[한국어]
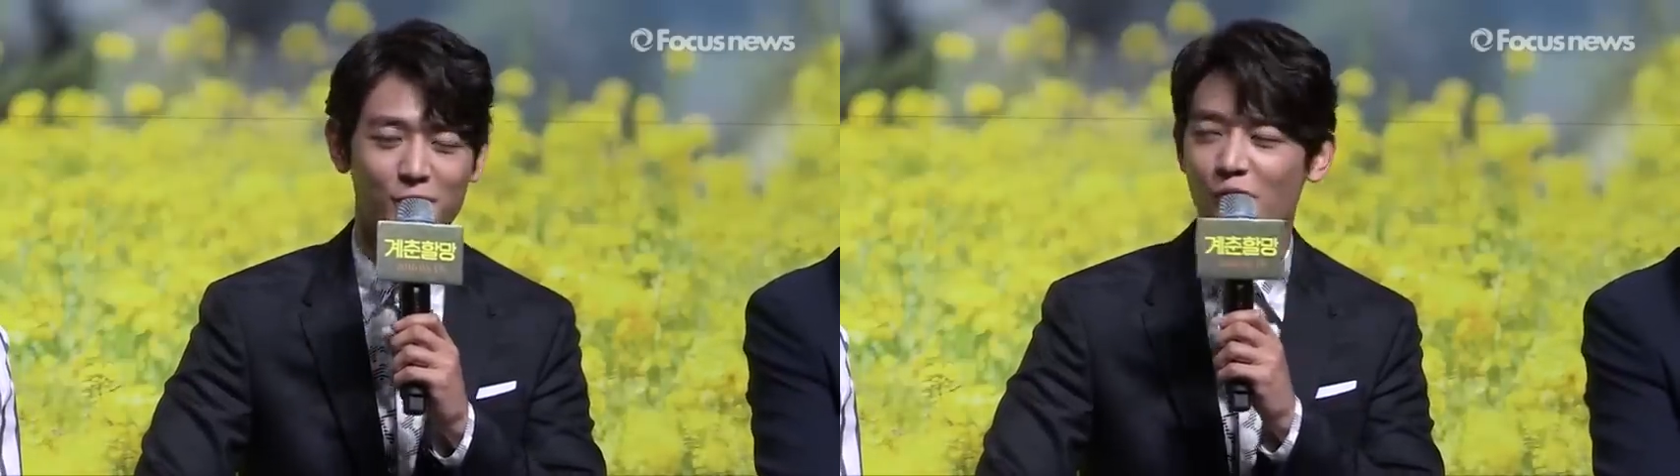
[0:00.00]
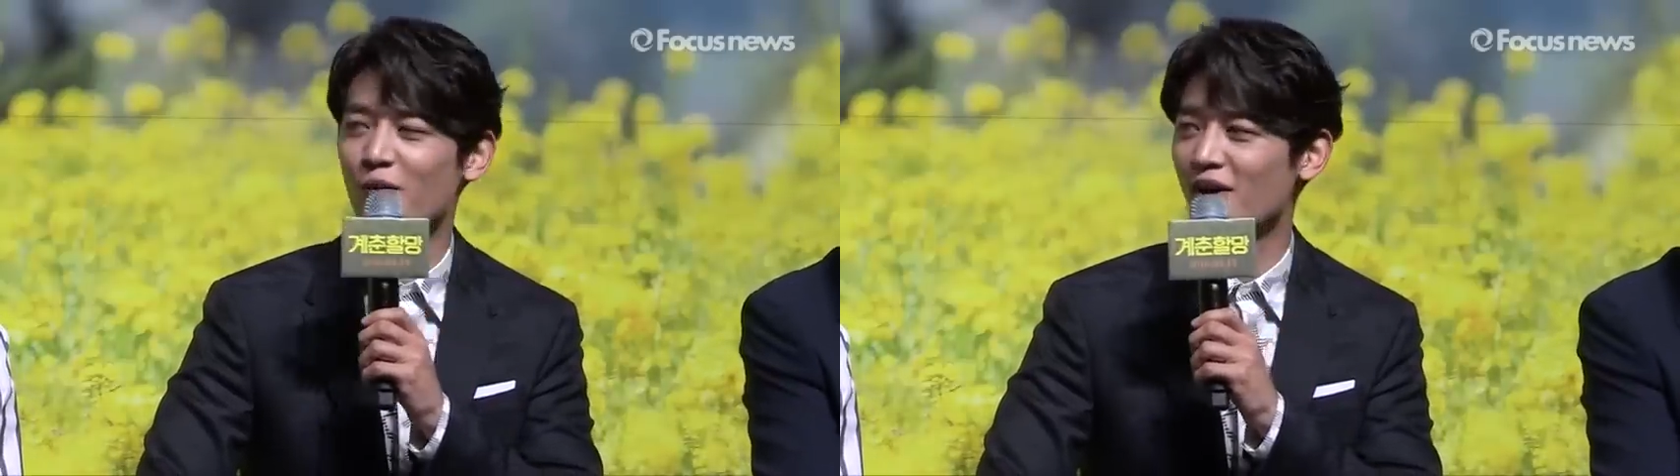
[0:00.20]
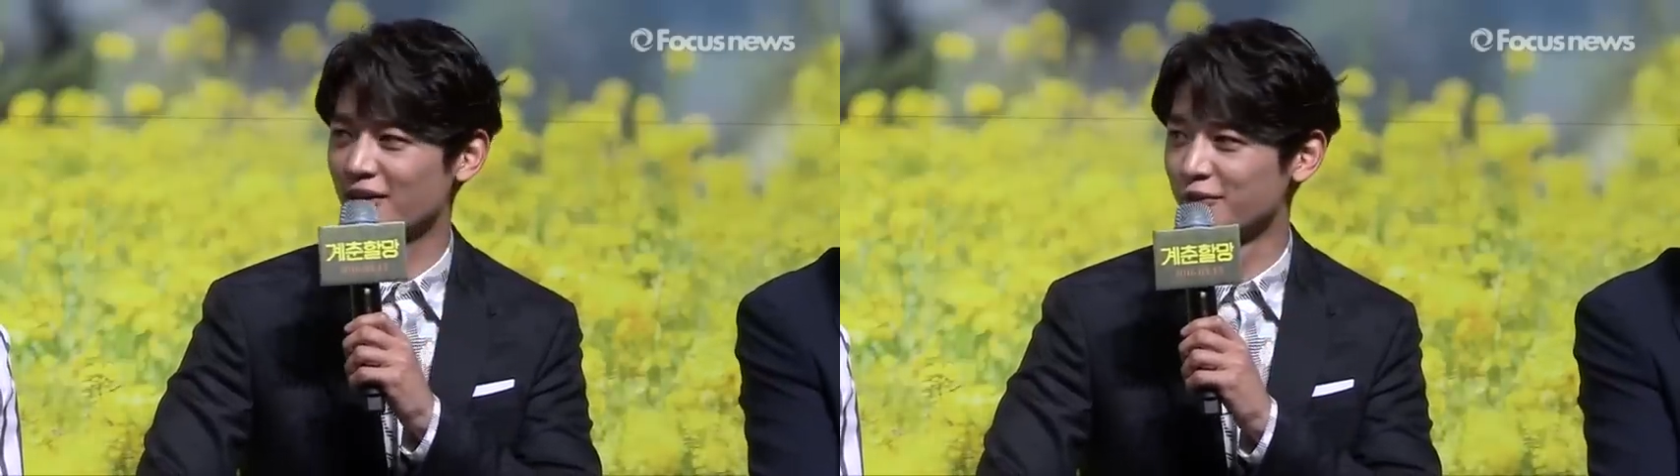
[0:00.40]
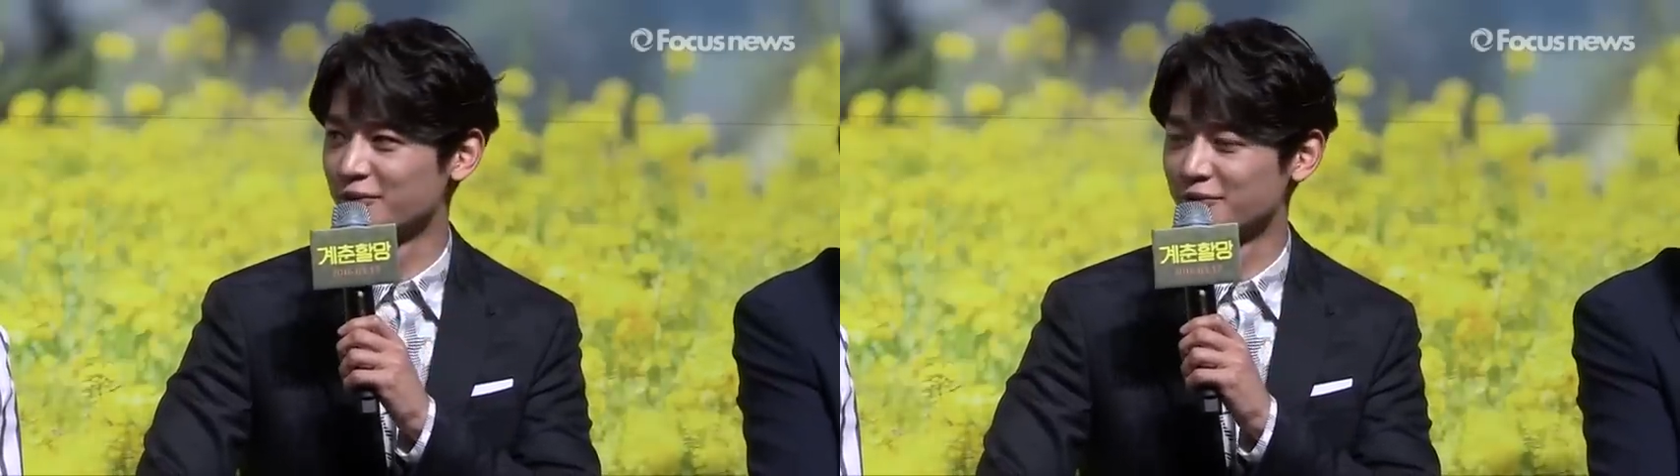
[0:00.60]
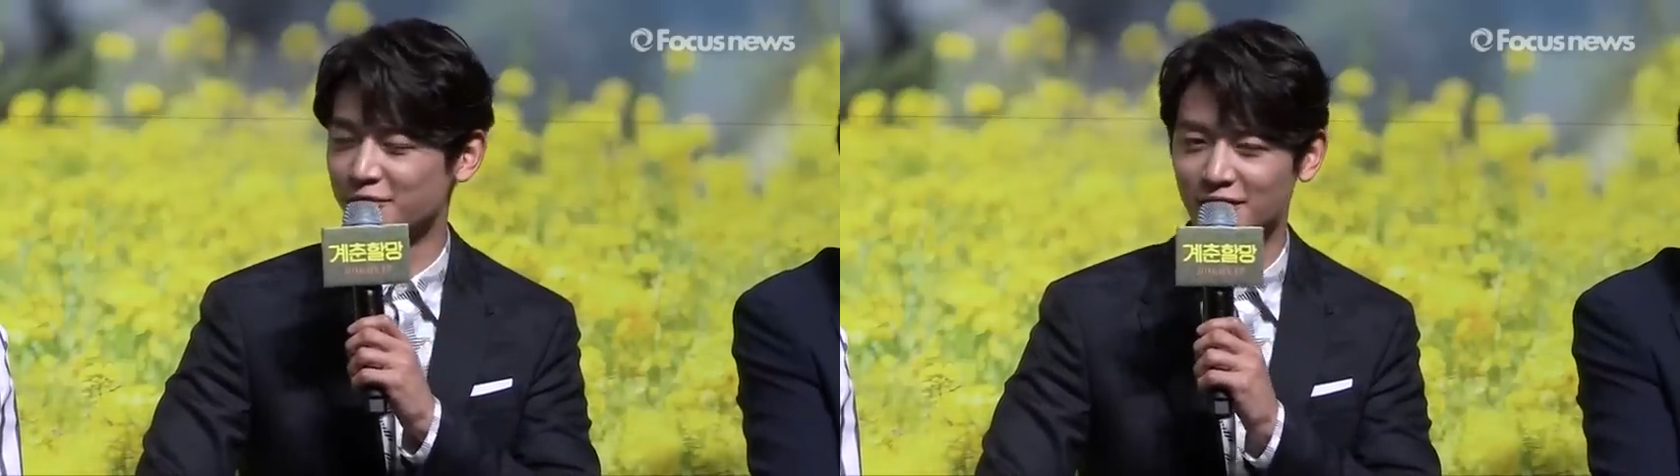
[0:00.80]
너무
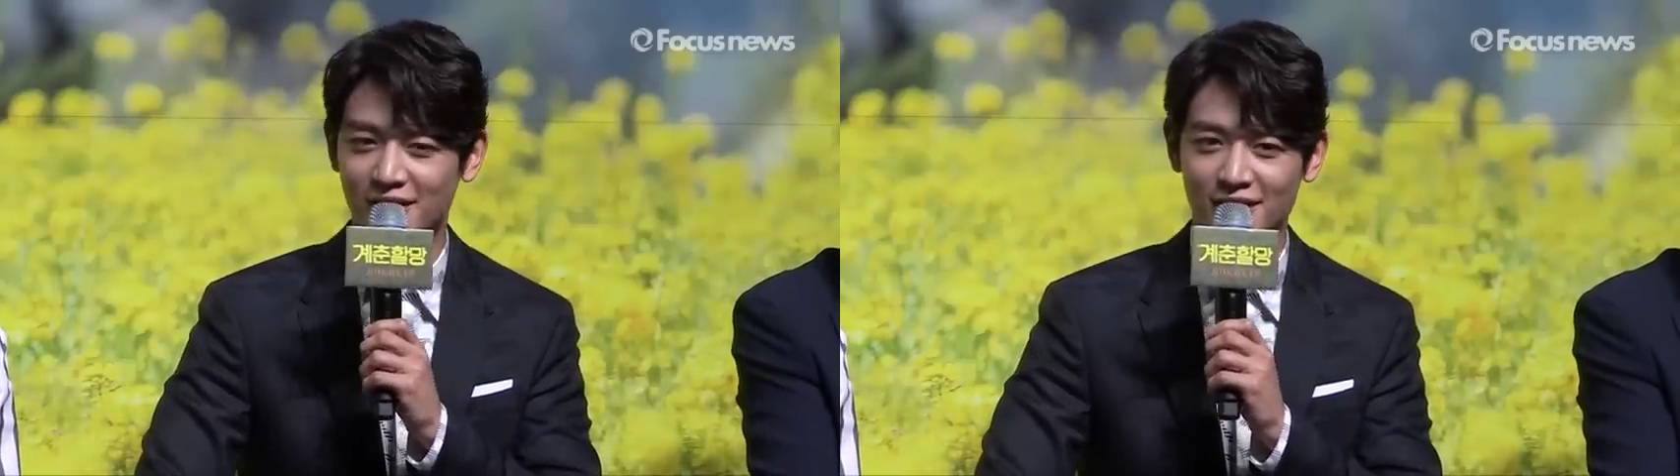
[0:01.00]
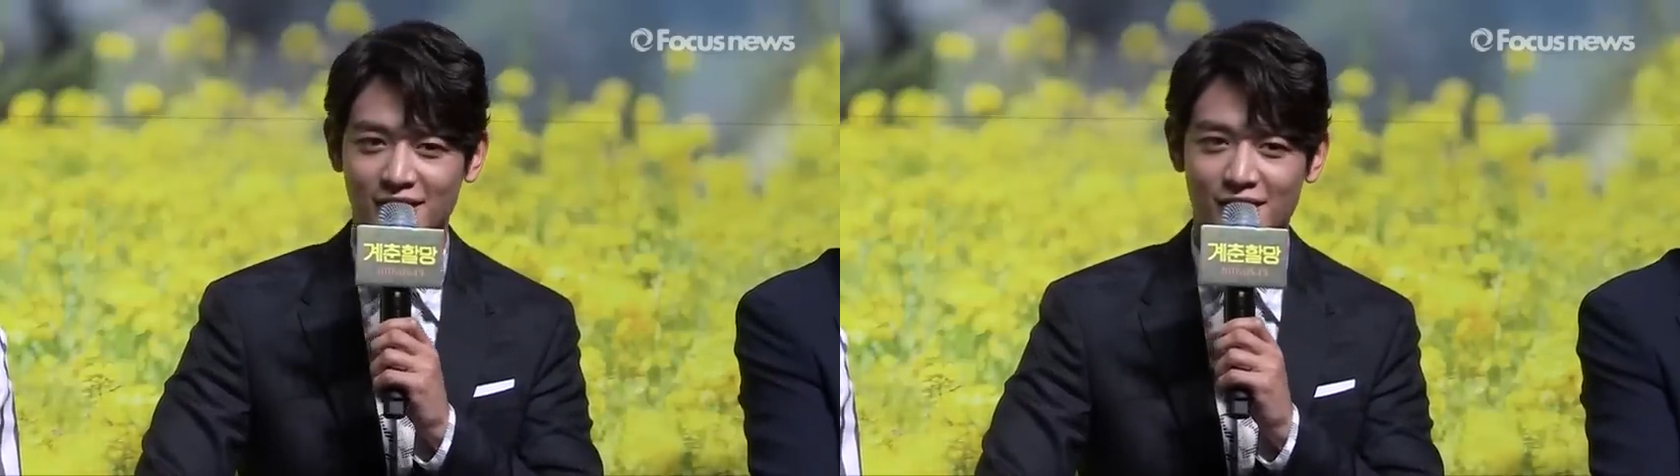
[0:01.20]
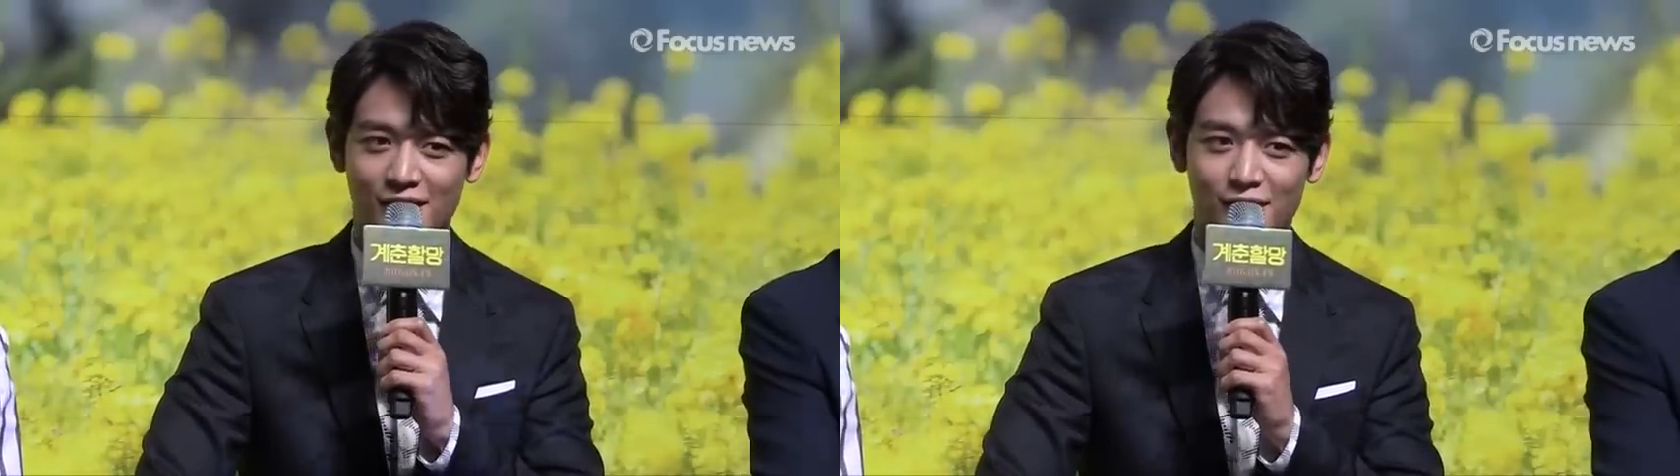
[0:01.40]
영광이고 네.